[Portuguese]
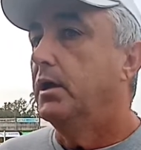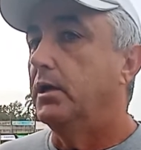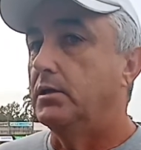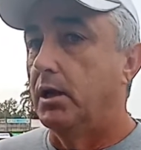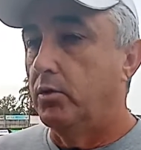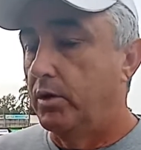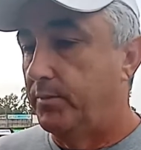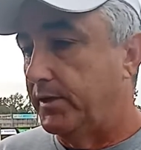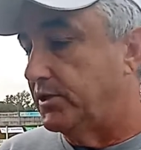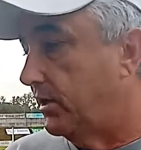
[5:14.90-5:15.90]
Então,
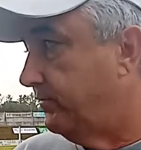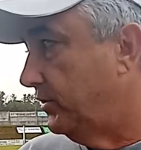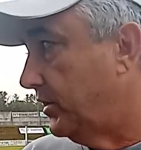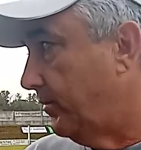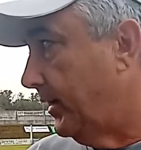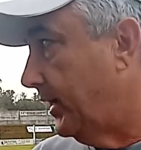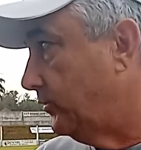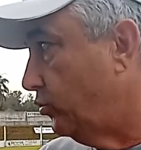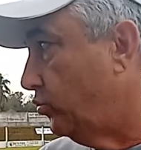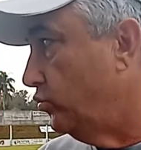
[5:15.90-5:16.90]
ano passado foi
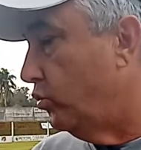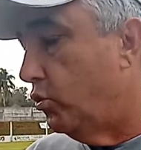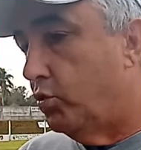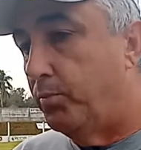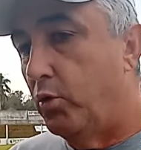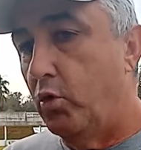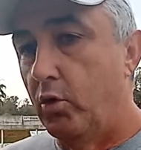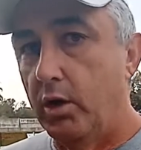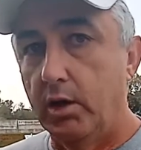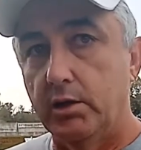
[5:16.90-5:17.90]
trabalhado com um
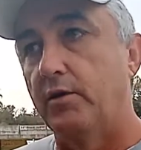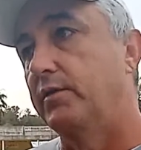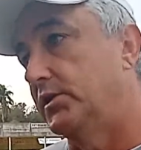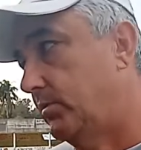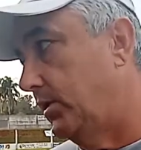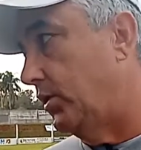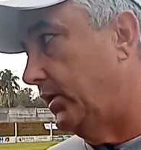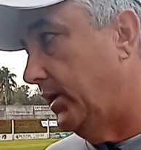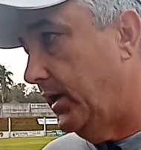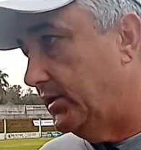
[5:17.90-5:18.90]
grupo, é, talvez menor
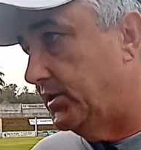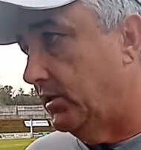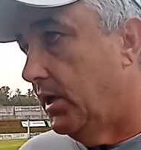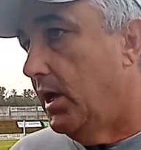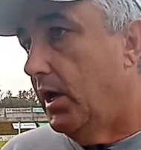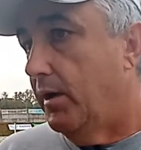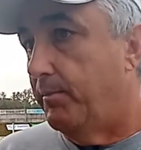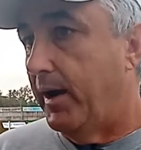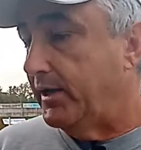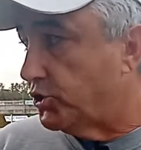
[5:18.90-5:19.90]
que esse,
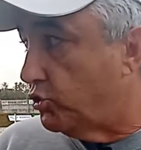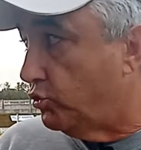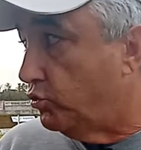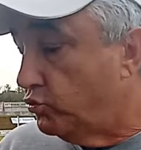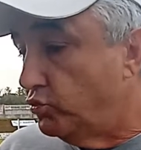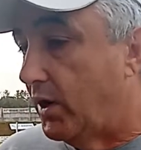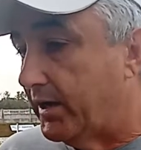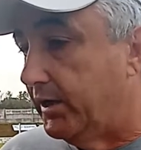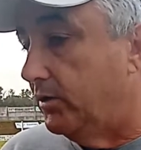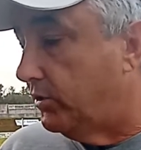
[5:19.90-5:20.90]
mas com
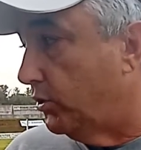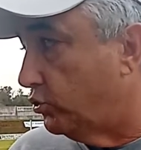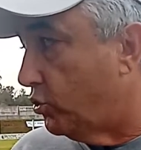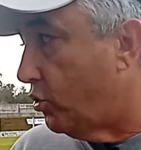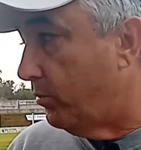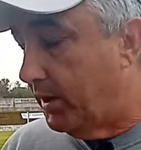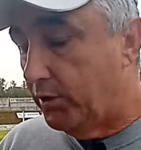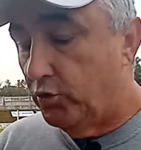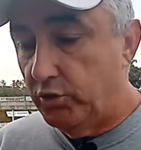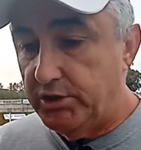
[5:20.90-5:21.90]
aquilo que eu estou
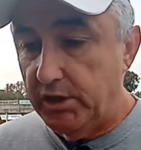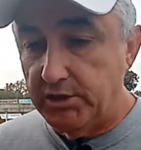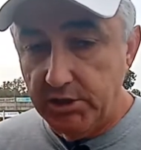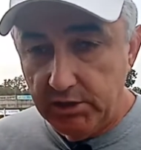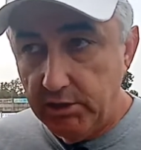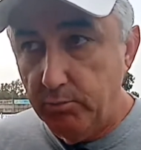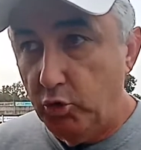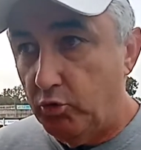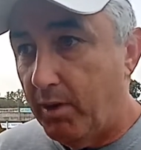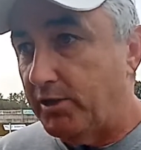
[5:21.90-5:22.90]
cobrando no dia a dia de
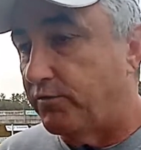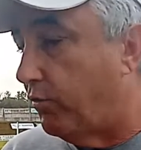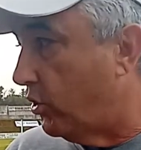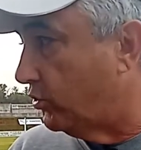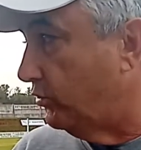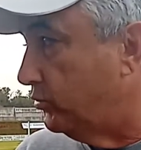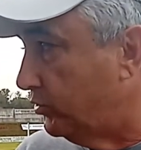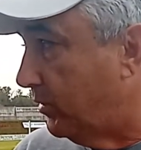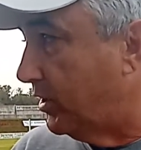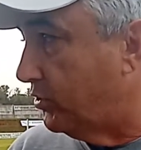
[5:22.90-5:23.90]
muito mais foco, de
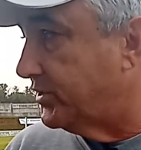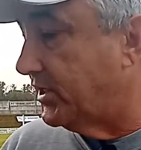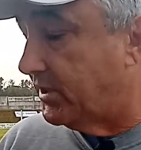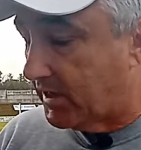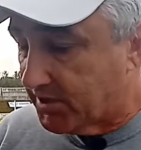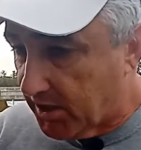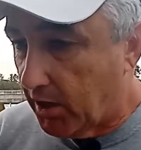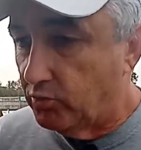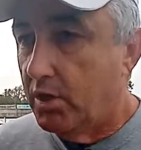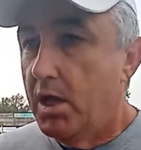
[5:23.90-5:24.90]
muito maior
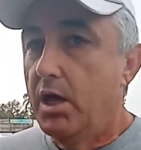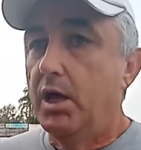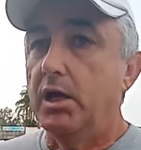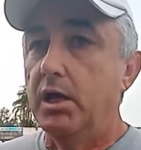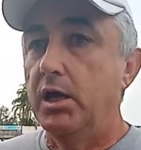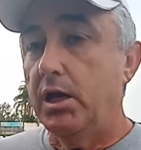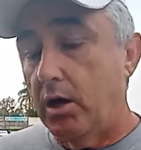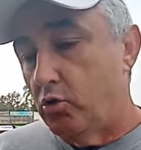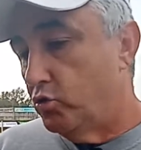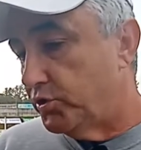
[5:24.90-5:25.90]
concentração. E
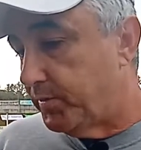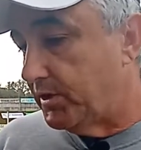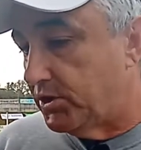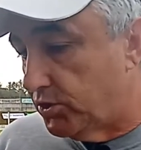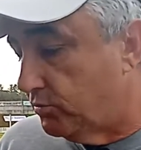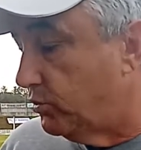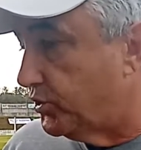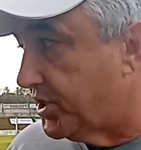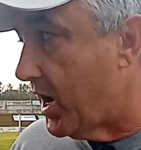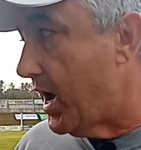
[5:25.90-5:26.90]
alguns precisam
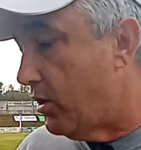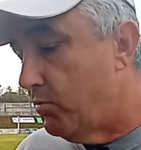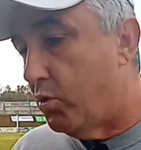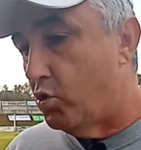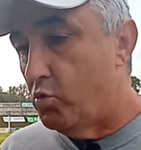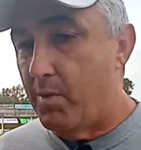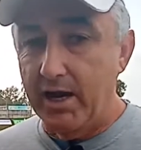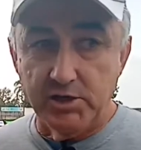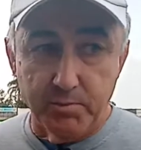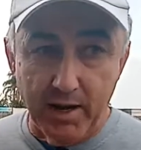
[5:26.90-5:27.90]
buscar um pouco
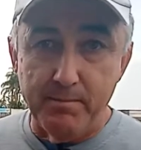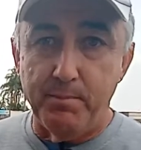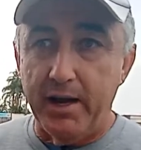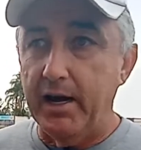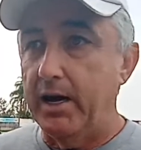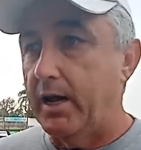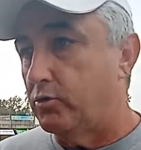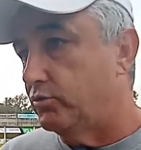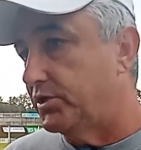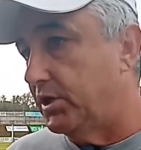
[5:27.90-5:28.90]
mais para emparelhar
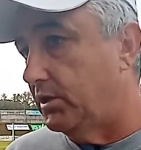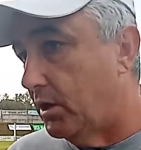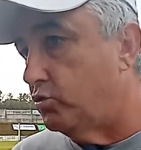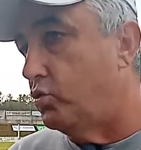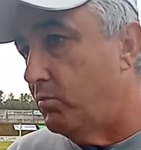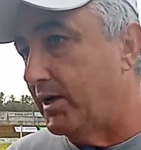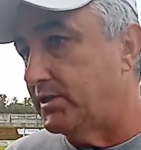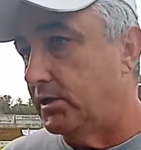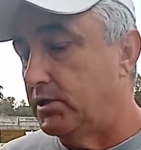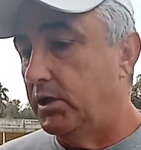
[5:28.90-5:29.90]
com os que estão com
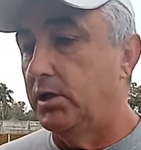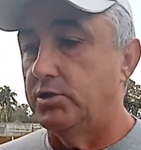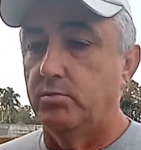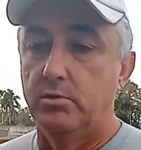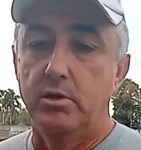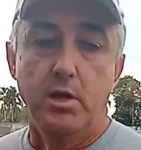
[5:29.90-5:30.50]
bastante ritmo.